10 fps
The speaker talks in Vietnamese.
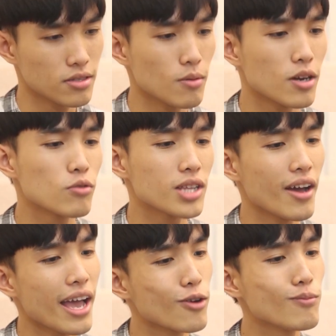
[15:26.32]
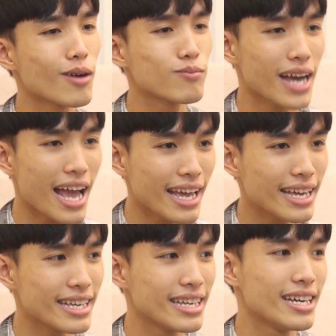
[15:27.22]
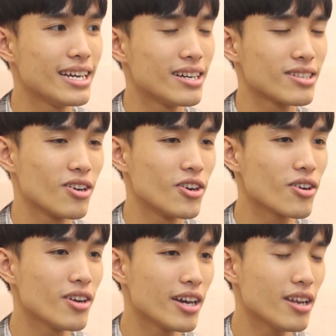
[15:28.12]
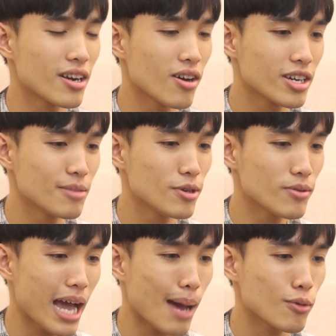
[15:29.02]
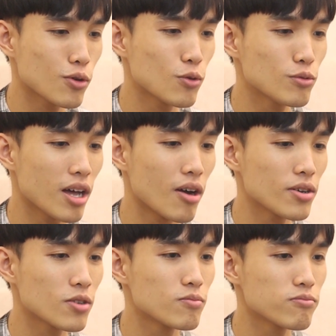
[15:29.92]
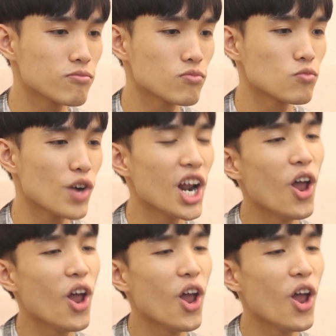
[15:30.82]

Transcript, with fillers: nói chung là củ tỏi hát cũng không hay rồi có thể là đôi khi biểu cảm của củ tỏi cũng quá